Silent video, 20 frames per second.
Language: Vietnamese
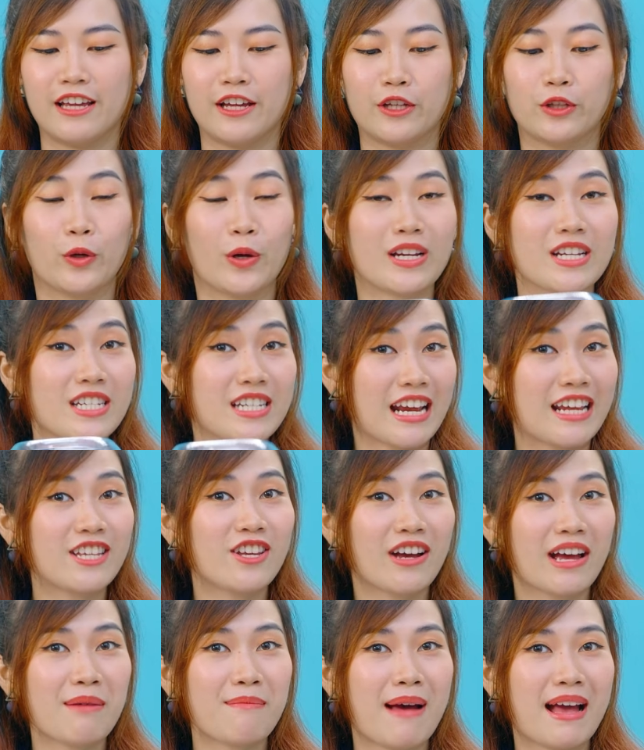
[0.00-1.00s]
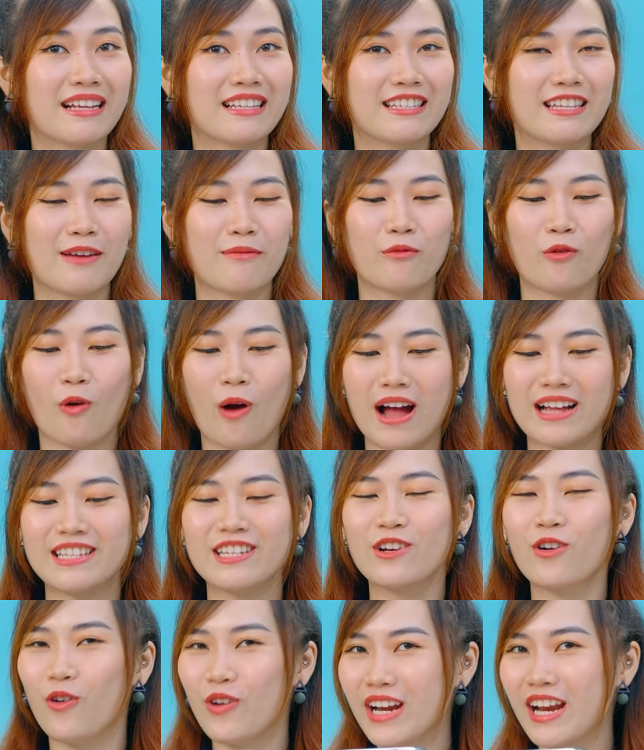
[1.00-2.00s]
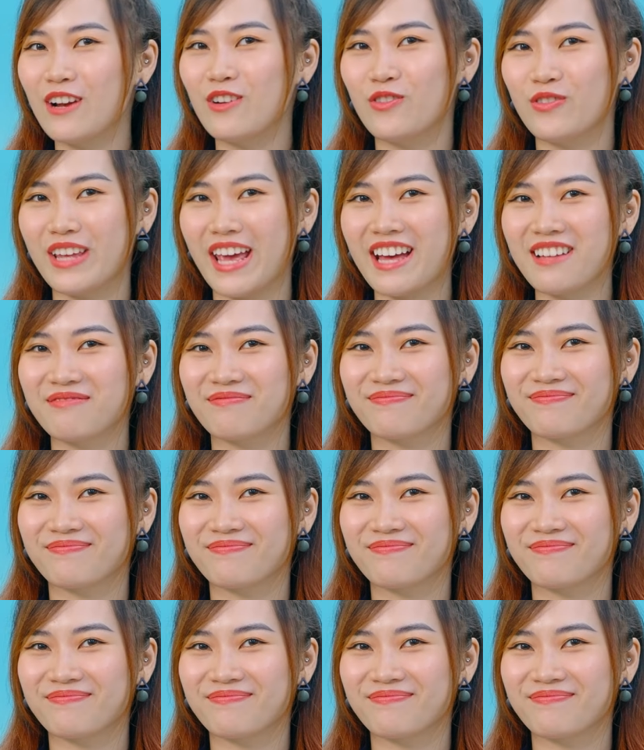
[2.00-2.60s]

thì Thủy sẽ cho các bạn xem qua chiếc cối này luôn nhé.